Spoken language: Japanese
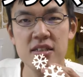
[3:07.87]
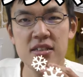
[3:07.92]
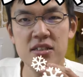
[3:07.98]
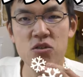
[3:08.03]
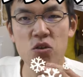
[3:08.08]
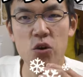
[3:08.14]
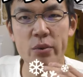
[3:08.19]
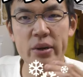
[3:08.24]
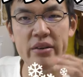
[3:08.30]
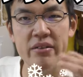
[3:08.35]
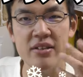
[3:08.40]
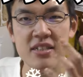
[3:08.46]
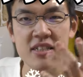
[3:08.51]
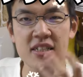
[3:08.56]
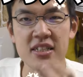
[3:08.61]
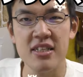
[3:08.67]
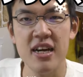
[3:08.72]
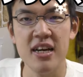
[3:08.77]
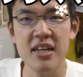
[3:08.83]
ストロベリーは
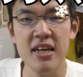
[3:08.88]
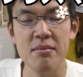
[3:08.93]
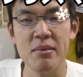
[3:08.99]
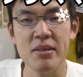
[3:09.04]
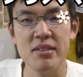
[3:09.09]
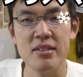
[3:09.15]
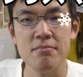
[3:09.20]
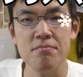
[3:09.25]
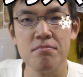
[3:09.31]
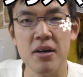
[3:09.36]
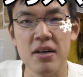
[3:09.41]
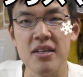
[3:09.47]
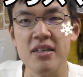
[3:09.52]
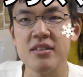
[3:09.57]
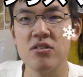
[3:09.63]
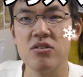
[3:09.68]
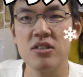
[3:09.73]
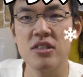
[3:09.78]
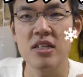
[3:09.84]
しっかり甘酸っぱい、
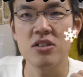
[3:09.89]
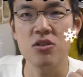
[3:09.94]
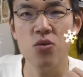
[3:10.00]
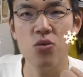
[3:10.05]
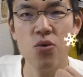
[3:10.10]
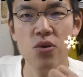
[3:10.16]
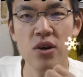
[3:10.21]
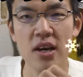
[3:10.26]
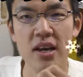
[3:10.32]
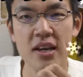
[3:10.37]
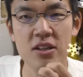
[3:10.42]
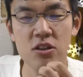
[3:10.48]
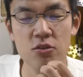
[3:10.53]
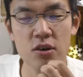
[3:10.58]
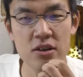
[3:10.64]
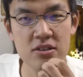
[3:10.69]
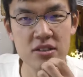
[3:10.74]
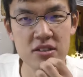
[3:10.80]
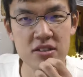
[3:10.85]
そしてチョコレート
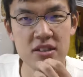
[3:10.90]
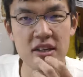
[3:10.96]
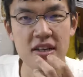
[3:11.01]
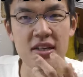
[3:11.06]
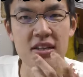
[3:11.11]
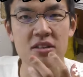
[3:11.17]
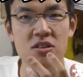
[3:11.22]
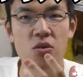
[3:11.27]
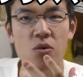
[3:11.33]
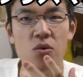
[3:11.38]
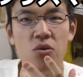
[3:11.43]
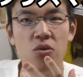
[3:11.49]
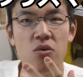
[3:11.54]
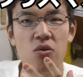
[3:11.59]
は口の中で濃